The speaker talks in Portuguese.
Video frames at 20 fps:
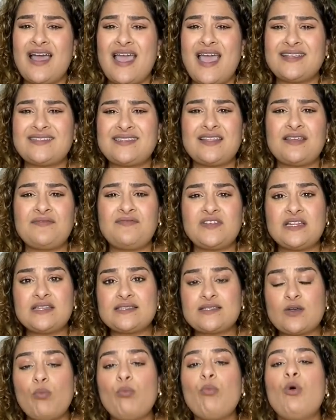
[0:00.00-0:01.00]
essa
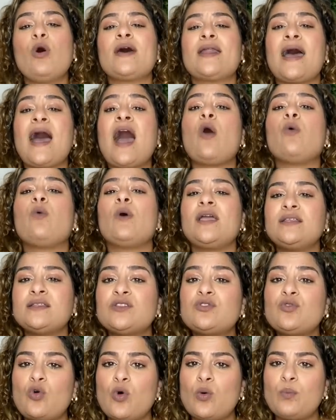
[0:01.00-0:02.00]
definição moral ainda
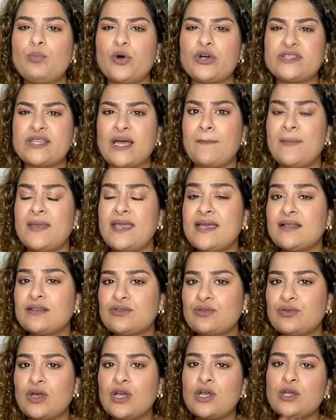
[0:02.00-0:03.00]
do
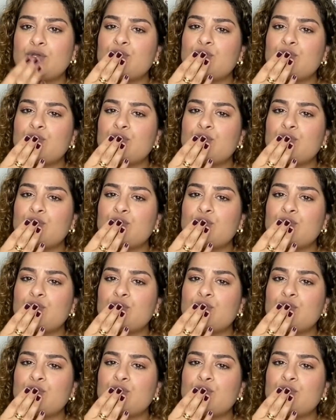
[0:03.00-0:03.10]
comportamento,